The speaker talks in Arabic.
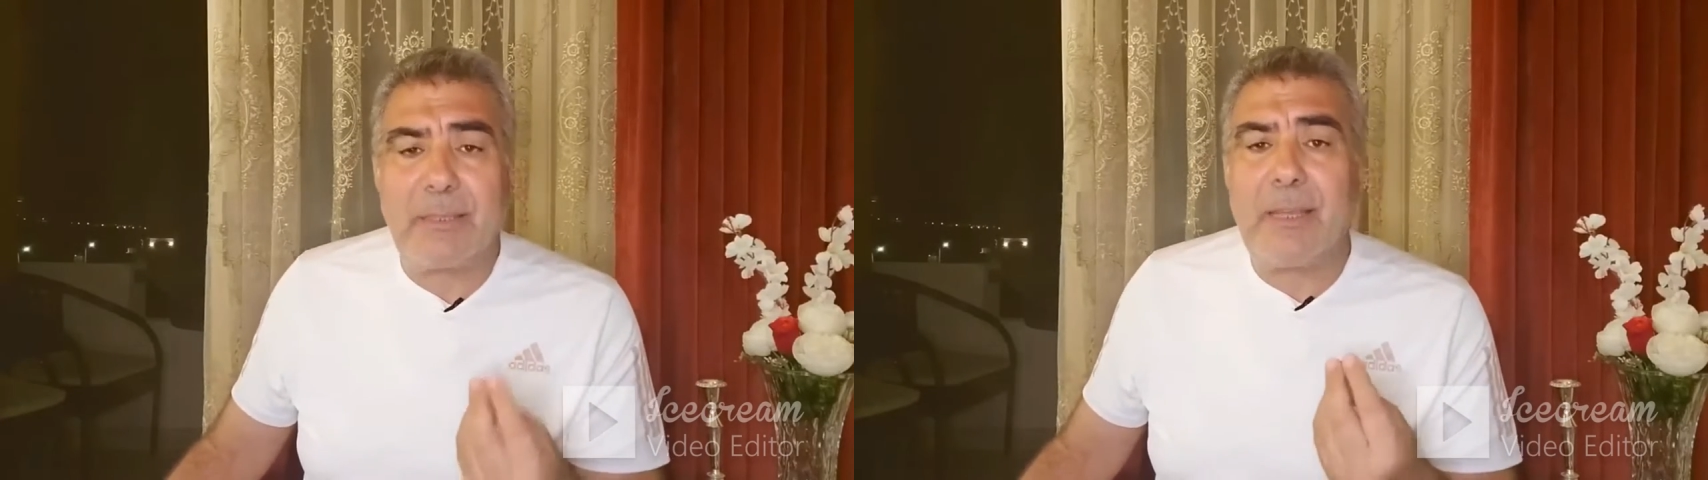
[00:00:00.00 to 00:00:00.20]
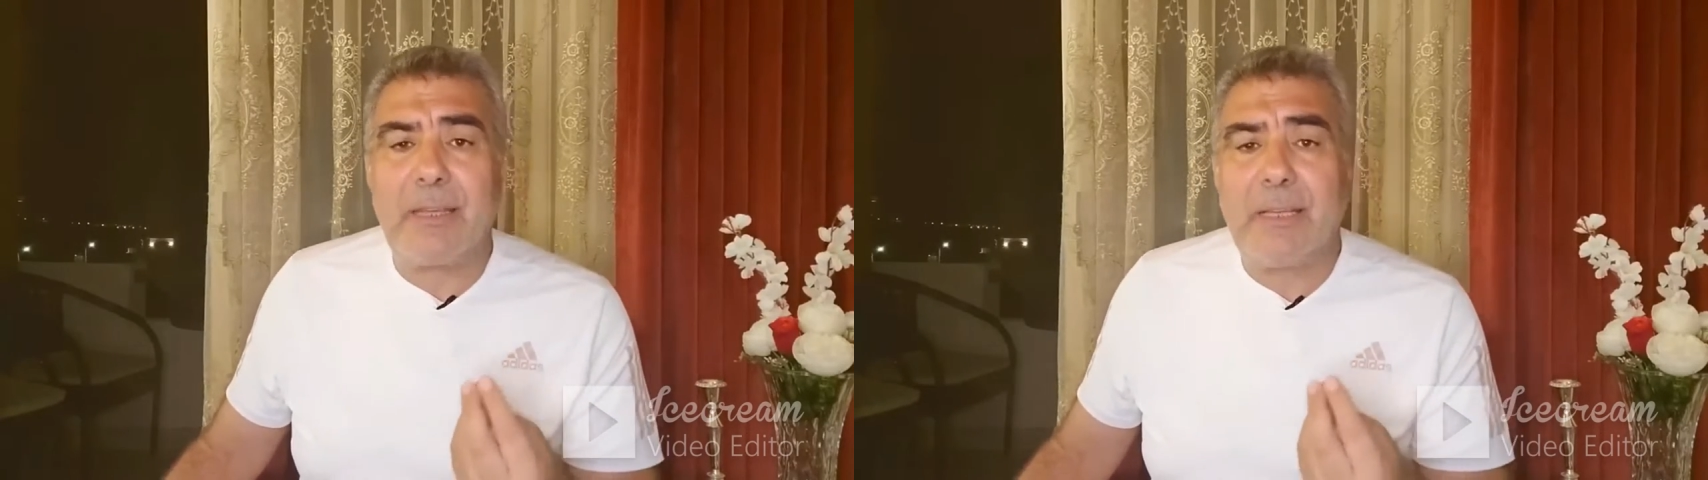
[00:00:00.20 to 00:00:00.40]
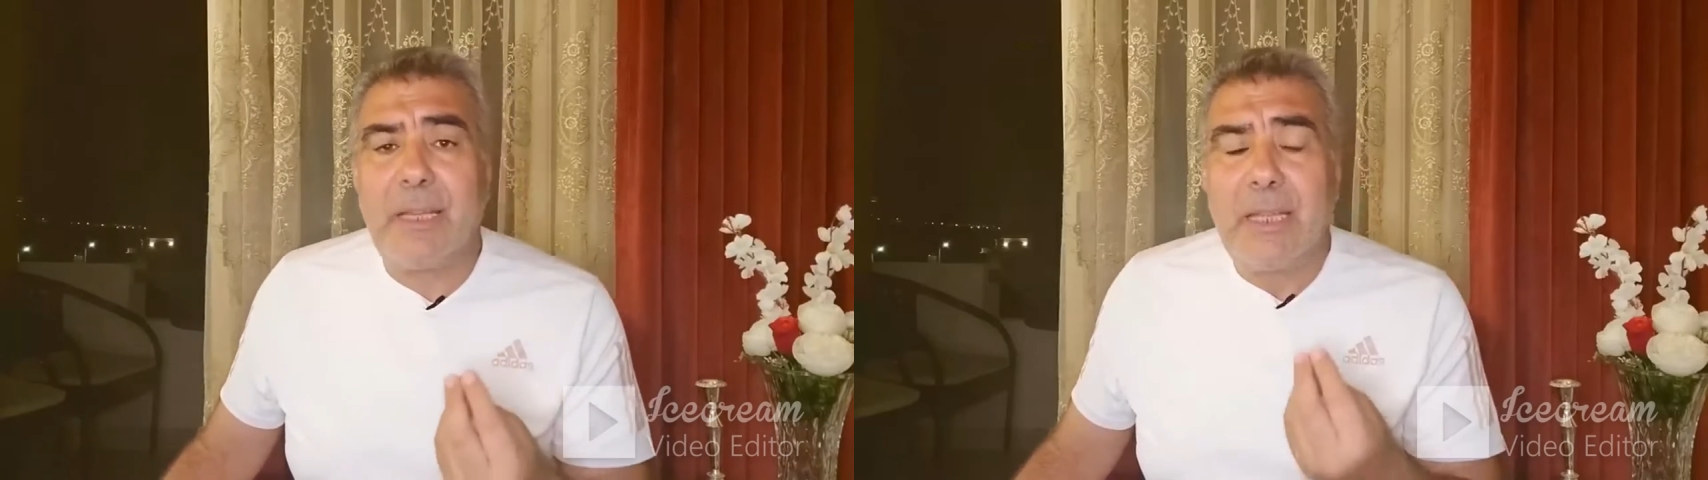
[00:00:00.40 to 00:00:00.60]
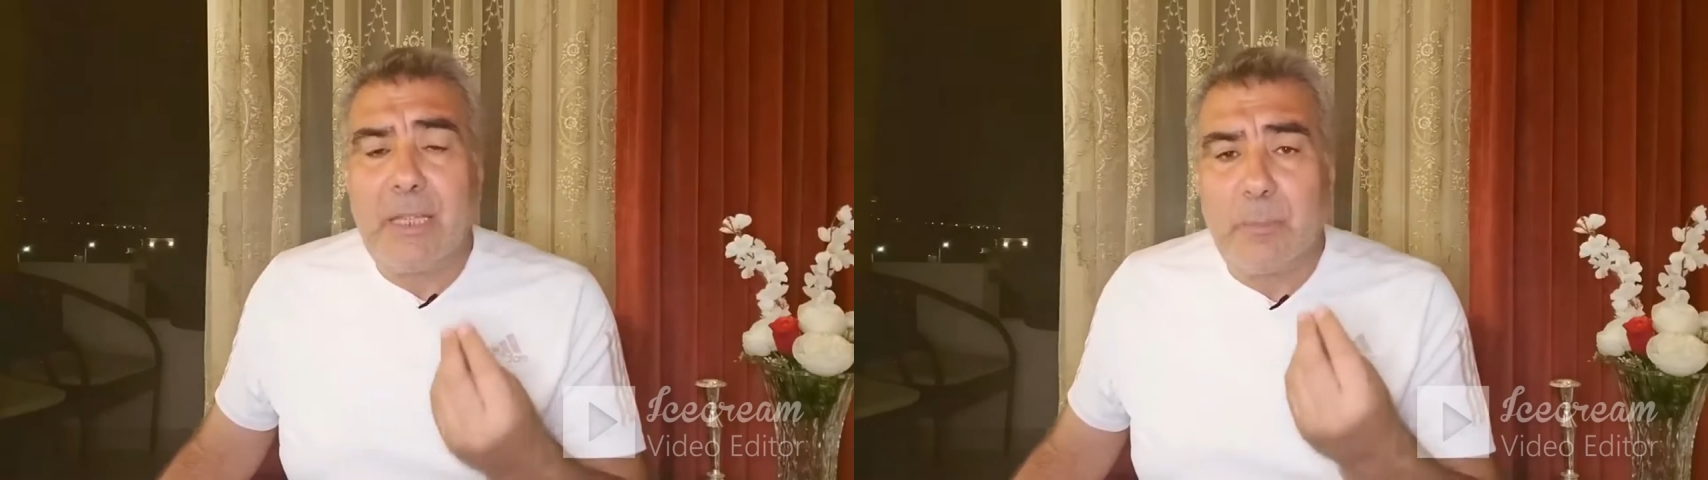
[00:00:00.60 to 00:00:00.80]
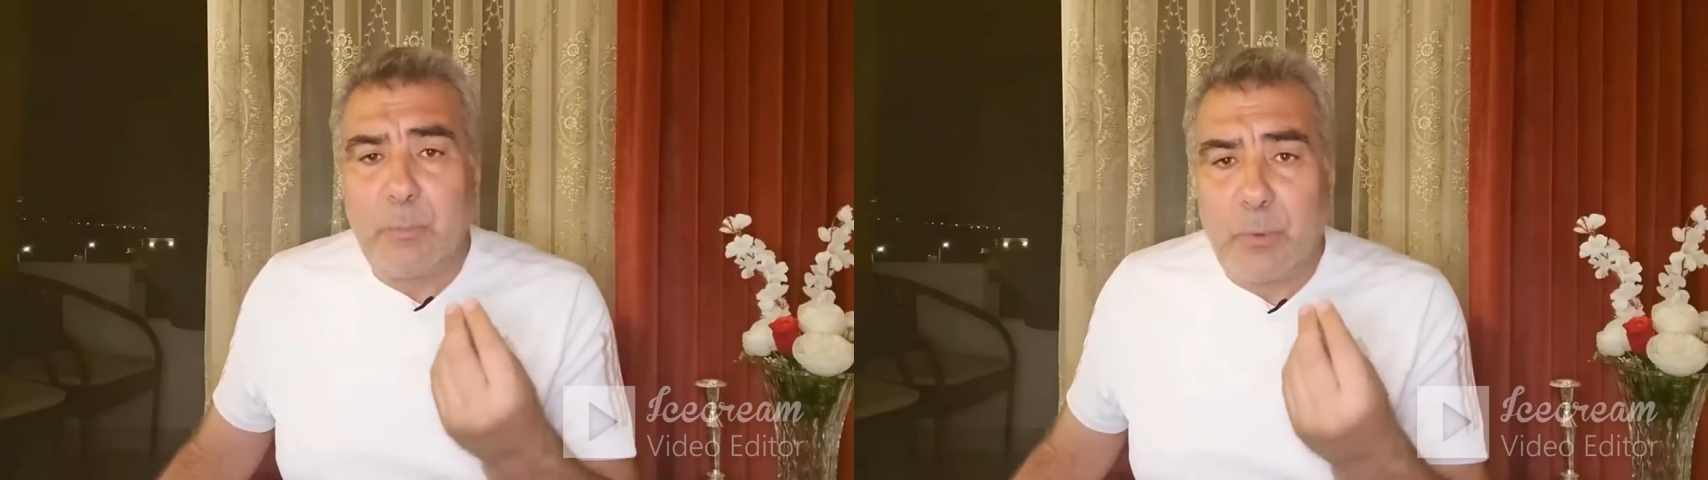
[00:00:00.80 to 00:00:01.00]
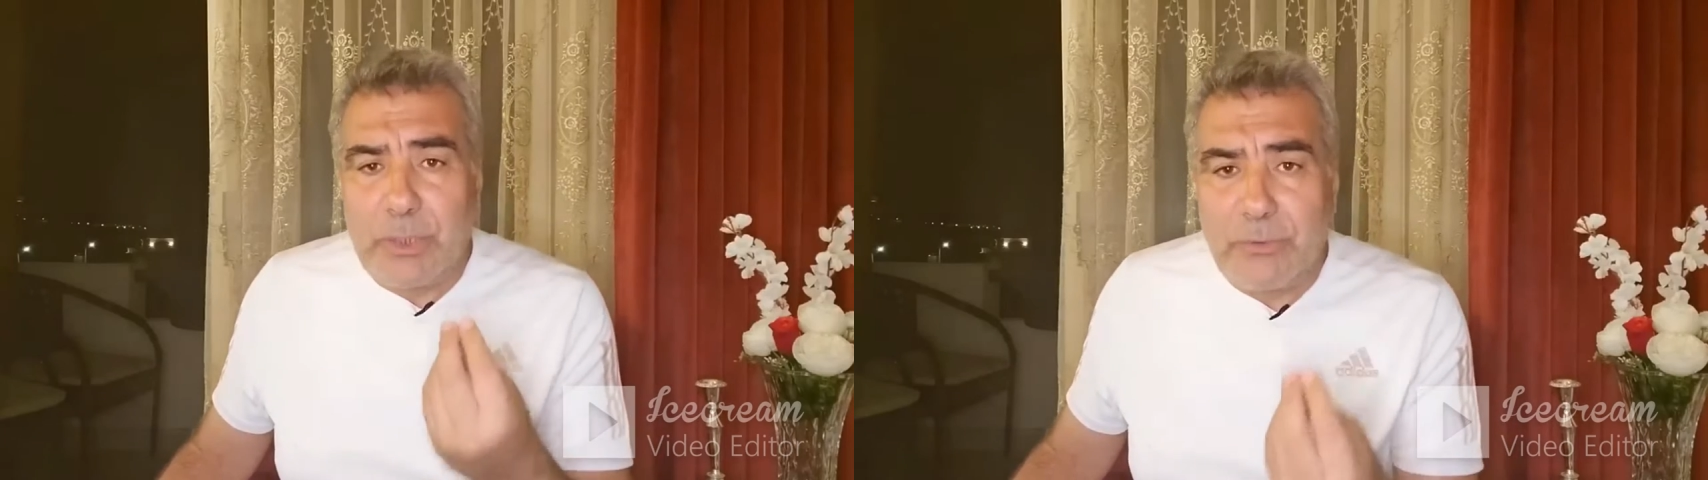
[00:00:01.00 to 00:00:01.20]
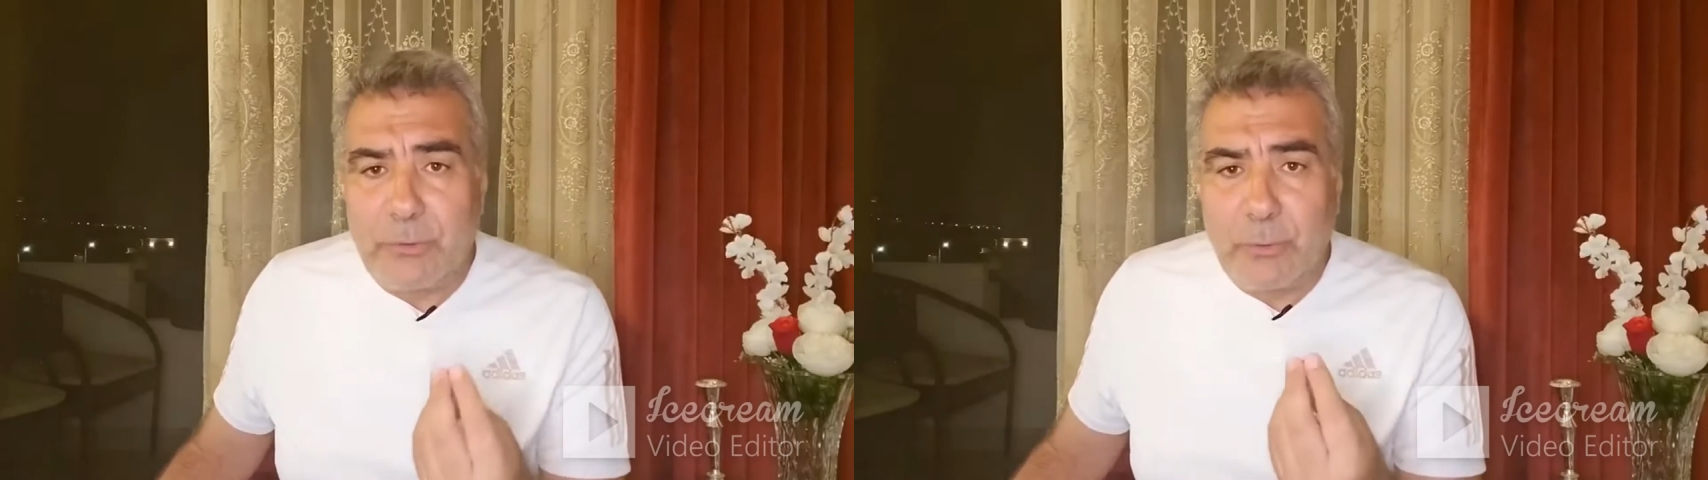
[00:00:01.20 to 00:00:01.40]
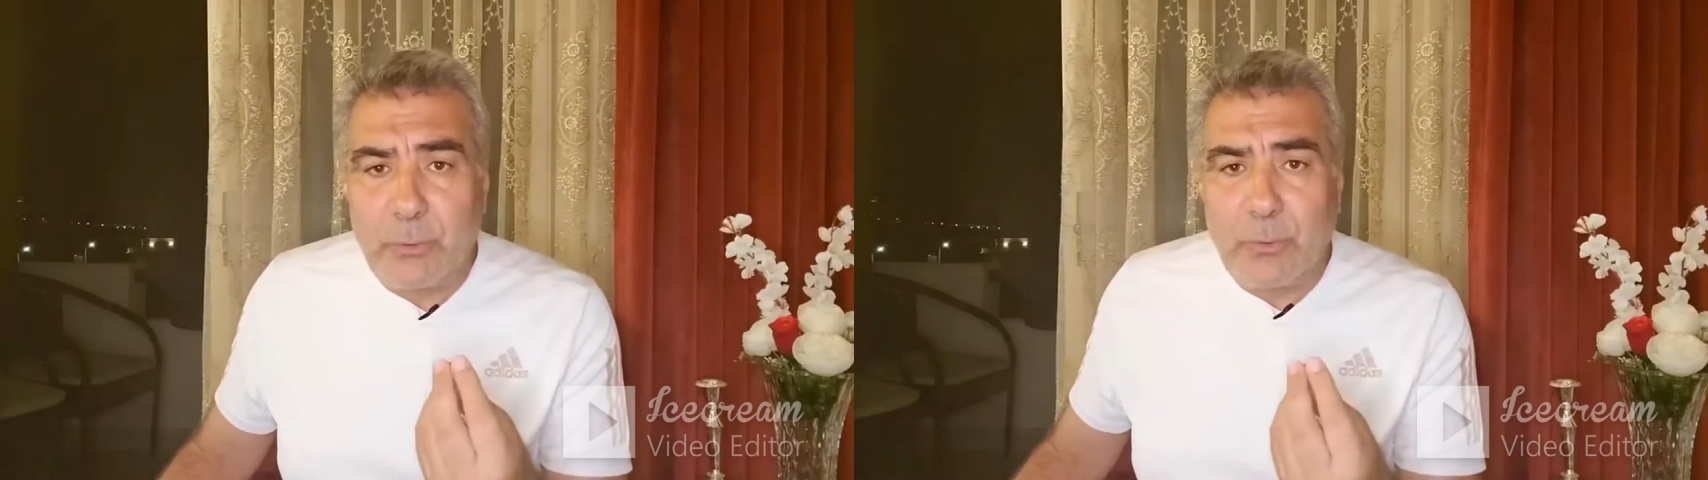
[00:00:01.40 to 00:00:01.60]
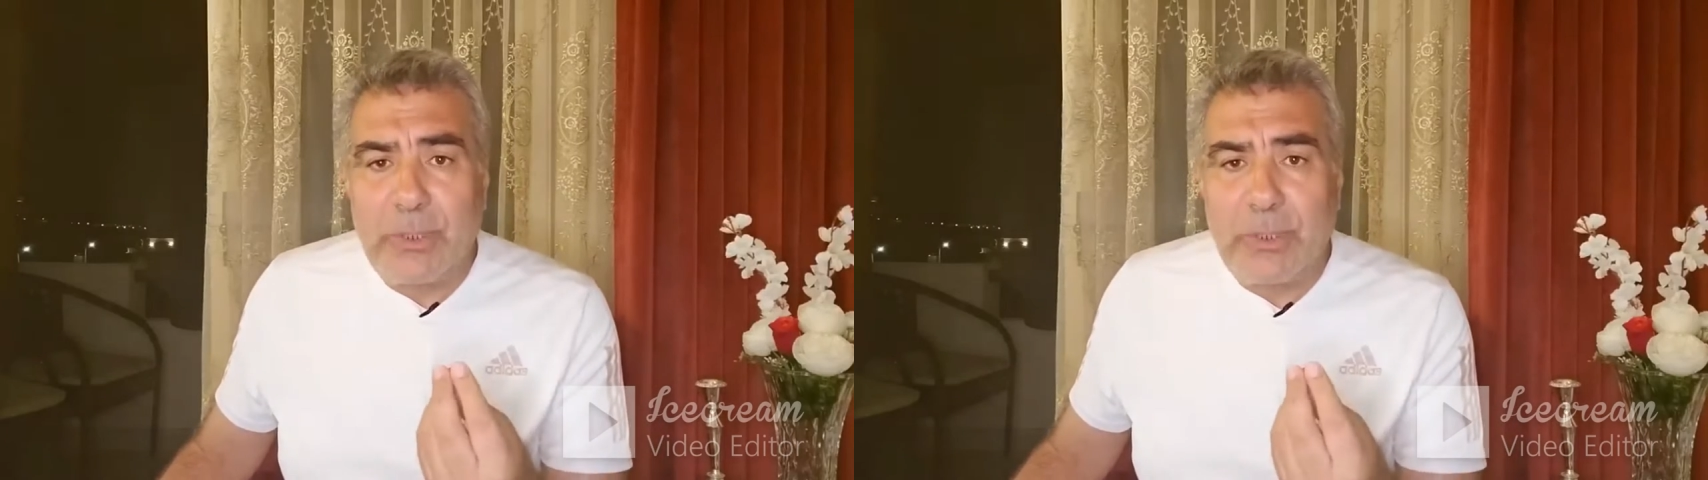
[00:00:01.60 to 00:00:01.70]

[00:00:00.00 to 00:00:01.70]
قال بعثت